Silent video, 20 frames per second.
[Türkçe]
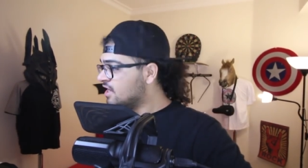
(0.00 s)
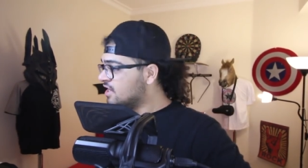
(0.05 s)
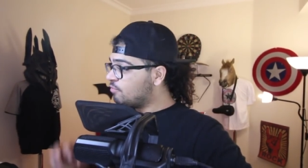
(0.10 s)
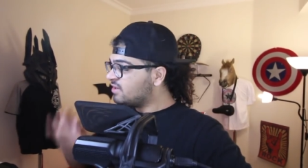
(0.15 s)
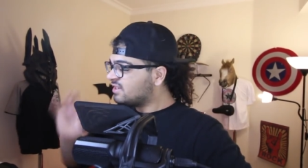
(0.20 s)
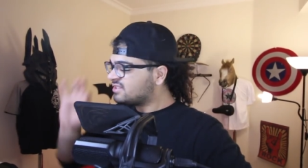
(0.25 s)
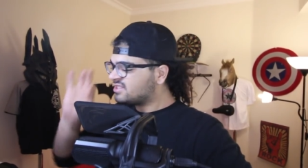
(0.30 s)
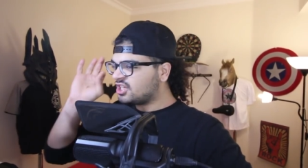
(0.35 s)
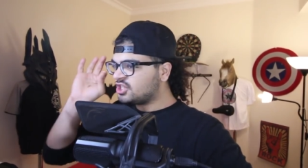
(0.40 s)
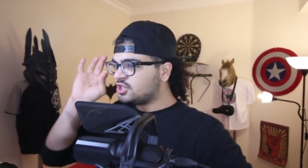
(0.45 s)
O
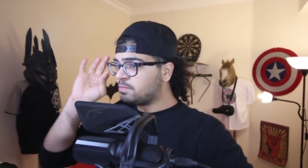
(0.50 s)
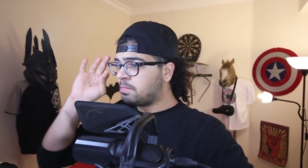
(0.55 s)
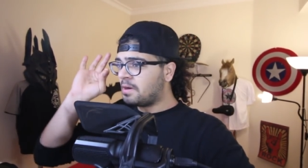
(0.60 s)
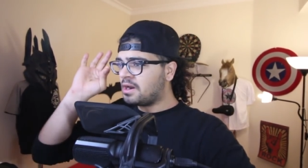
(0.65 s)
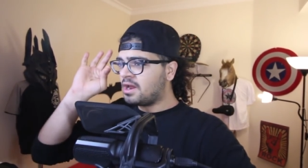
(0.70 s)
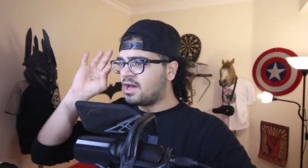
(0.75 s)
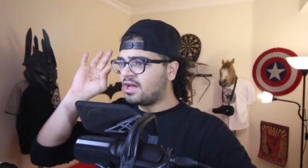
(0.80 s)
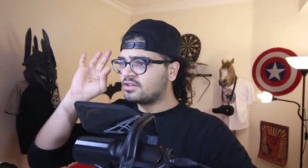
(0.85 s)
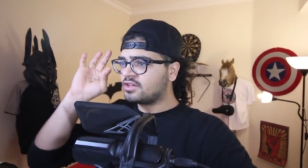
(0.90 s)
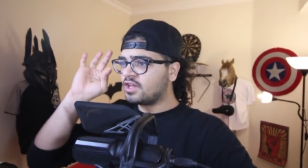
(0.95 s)
mesaj mesajı
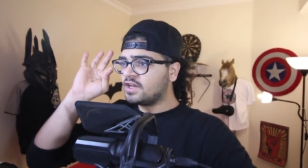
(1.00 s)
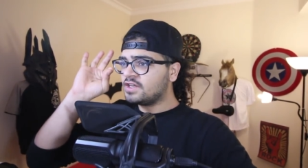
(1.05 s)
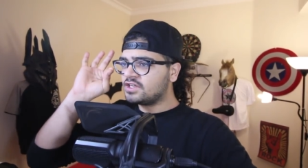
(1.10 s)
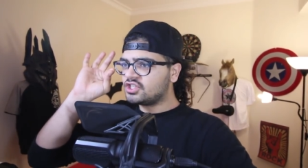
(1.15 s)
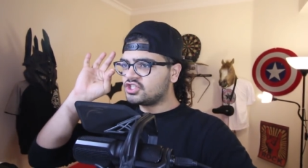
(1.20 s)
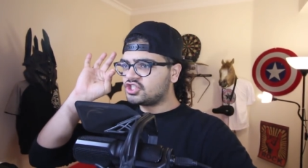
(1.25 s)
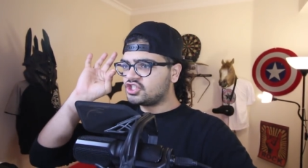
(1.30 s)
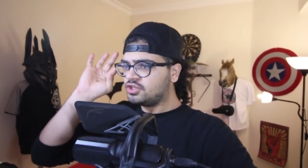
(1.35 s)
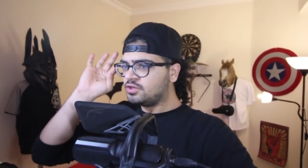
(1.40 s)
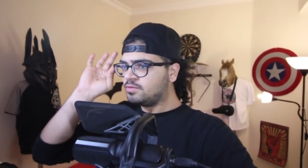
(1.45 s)
bana atan
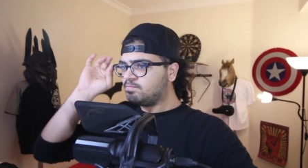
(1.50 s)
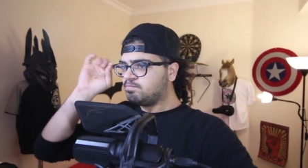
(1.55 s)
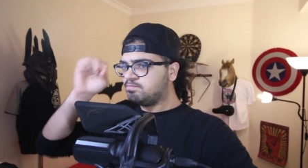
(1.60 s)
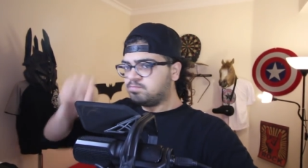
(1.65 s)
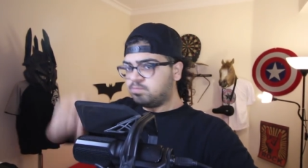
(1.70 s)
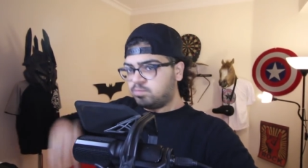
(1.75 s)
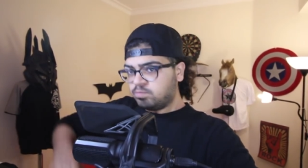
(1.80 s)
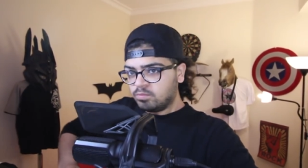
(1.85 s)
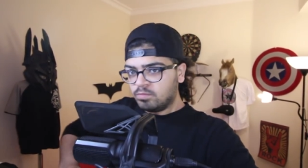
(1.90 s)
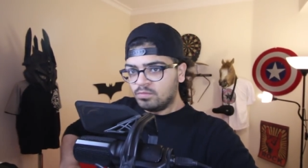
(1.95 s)
kişi
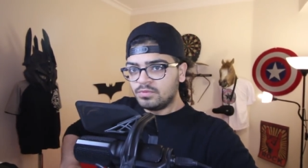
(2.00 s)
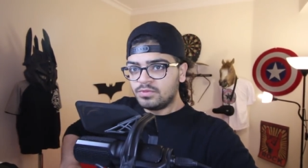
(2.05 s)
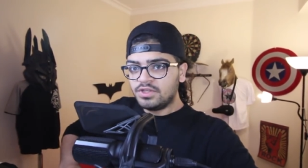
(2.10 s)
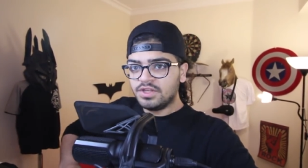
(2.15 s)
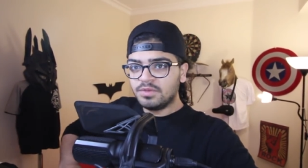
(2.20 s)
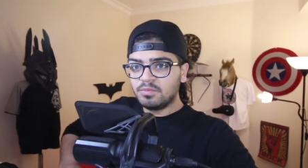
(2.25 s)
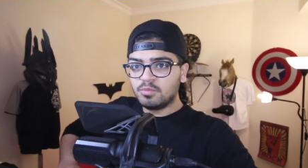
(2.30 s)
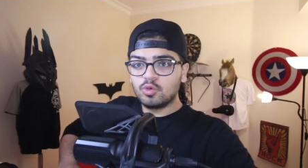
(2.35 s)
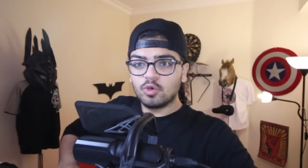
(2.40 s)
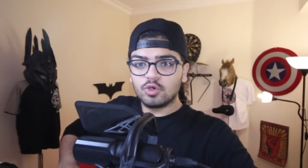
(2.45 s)

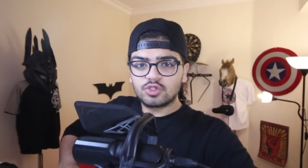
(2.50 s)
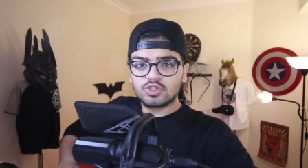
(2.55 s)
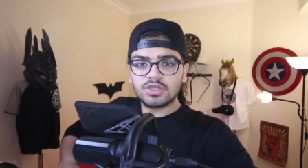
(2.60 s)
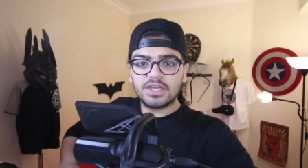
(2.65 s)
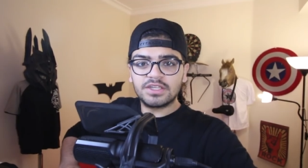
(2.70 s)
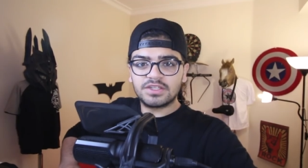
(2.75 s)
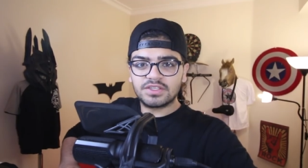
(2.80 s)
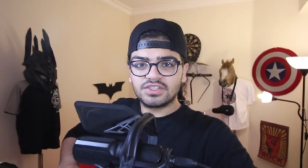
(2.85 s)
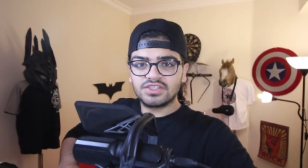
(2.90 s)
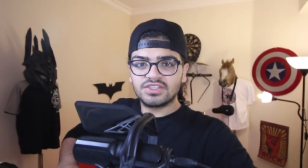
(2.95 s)
24
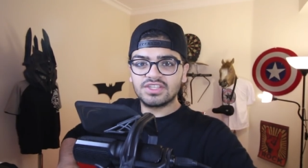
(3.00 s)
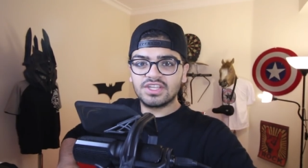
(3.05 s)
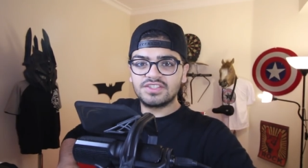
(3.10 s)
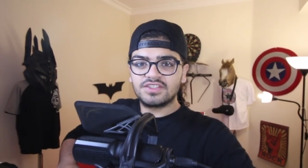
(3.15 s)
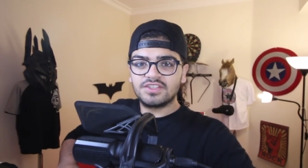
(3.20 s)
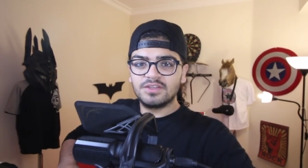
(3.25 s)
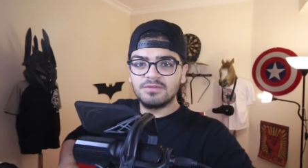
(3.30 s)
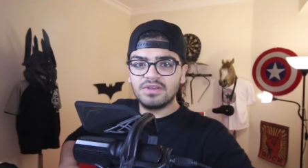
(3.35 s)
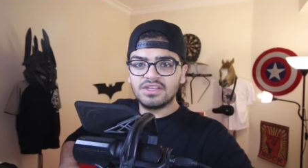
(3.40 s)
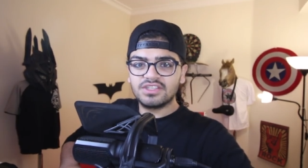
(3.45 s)
saat içinde
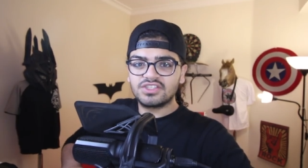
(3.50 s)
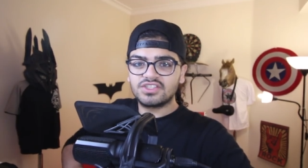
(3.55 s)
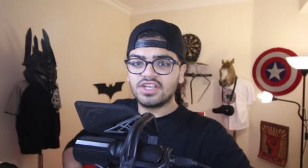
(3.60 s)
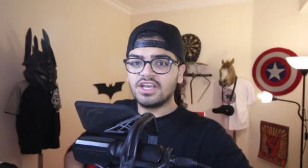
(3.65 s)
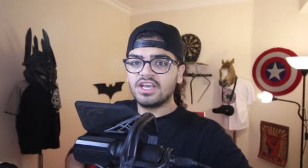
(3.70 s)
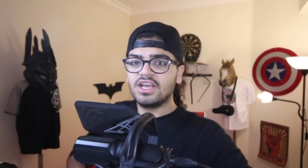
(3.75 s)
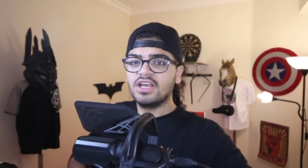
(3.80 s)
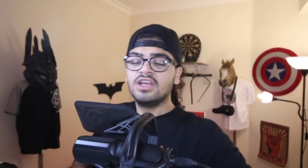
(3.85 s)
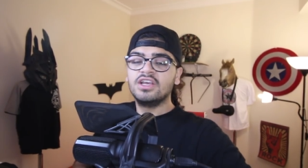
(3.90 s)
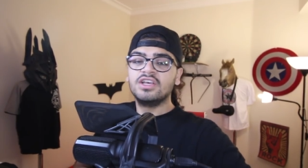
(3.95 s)

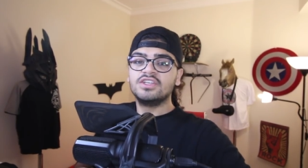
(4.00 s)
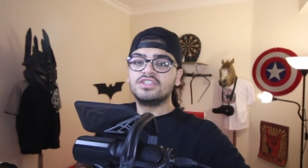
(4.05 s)
silmezse